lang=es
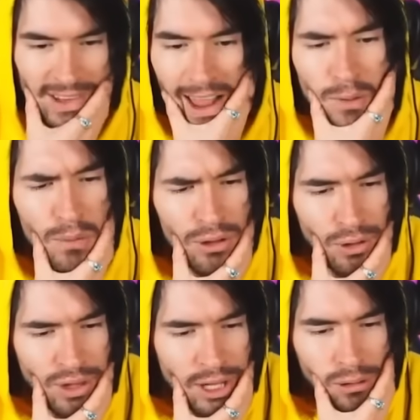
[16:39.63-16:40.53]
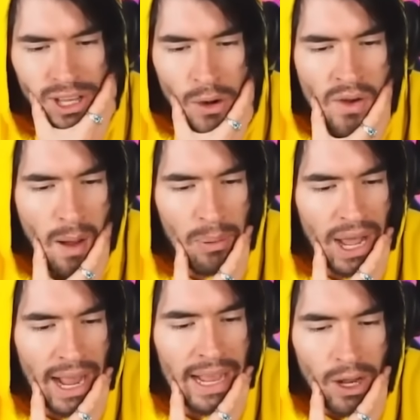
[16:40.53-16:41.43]
A ver, hay un montón de cosas nuevas por
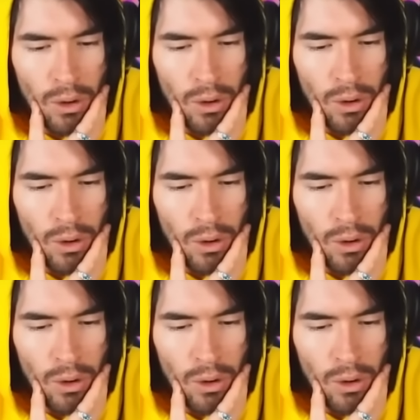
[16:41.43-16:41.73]
acá que no...